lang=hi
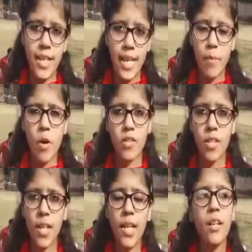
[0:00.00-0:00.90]
सीखी हैं बहुत
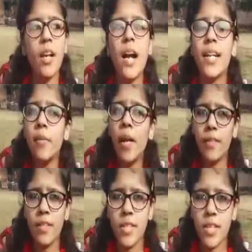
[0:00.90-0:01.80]
सारी गांठें
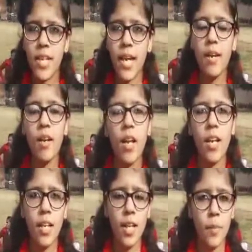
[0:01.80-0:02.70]
बांधनी सीखी हैं
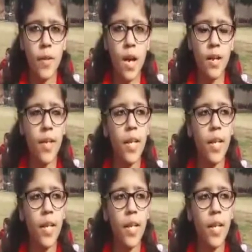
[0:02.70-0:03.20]
अलग अलग प्रकार